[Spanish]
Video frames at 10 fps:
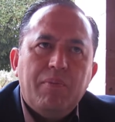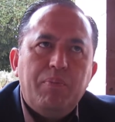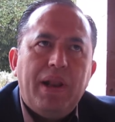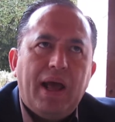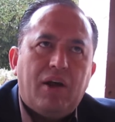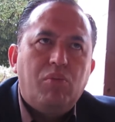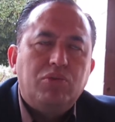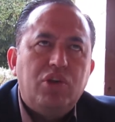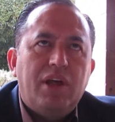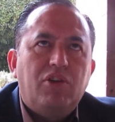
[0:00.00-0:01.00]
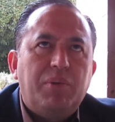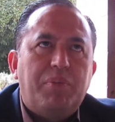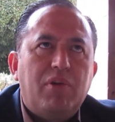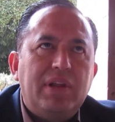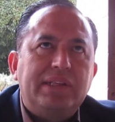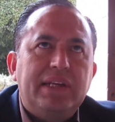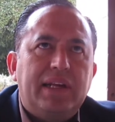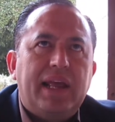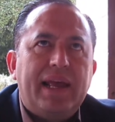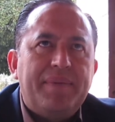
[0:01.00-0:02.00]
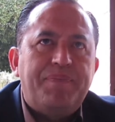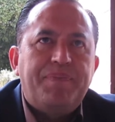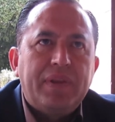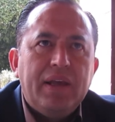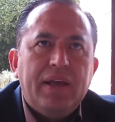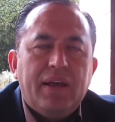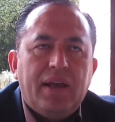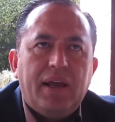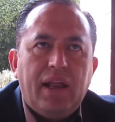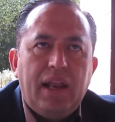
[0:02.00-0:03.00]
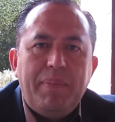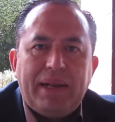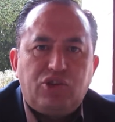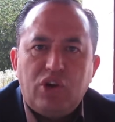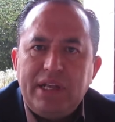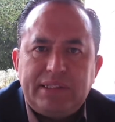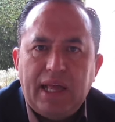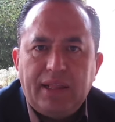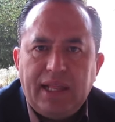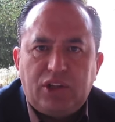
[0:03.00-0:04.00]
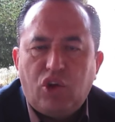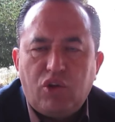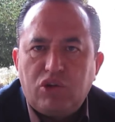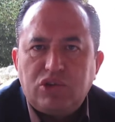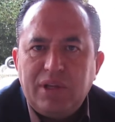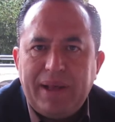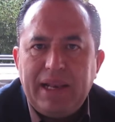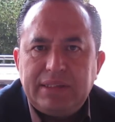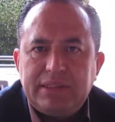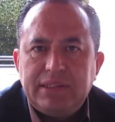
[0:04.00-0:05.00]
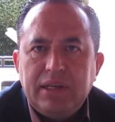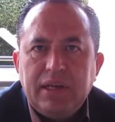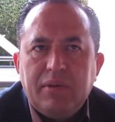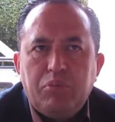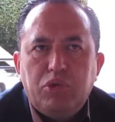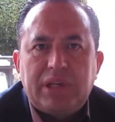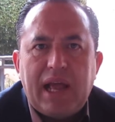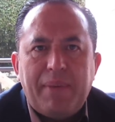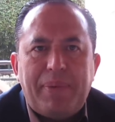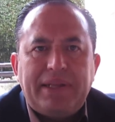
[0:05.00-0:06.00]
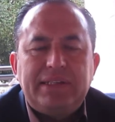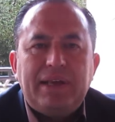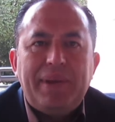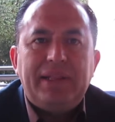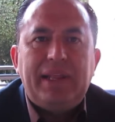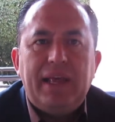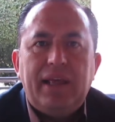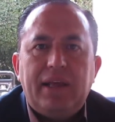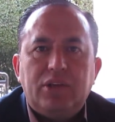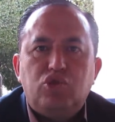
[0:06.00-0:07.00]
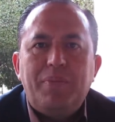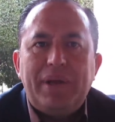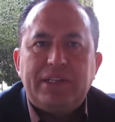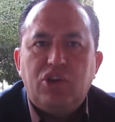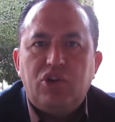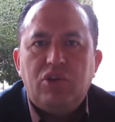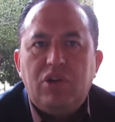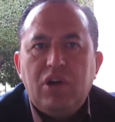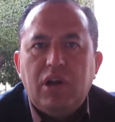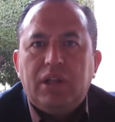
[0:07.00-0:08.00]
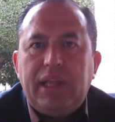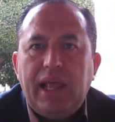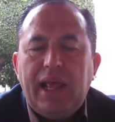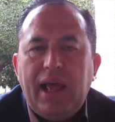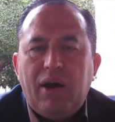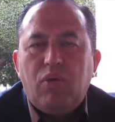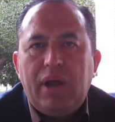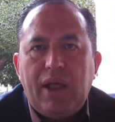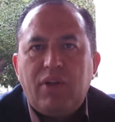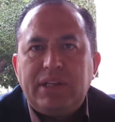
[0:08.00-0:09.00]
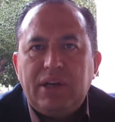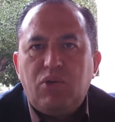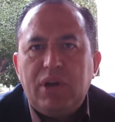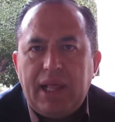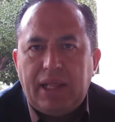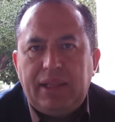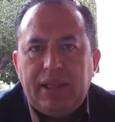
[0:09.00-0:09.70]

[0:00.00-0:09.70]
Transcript: Mira, como ciudadano te puedo decir que el inversionista de todos los niveles busca que precisamente su inversión tenga un grado de seguridad,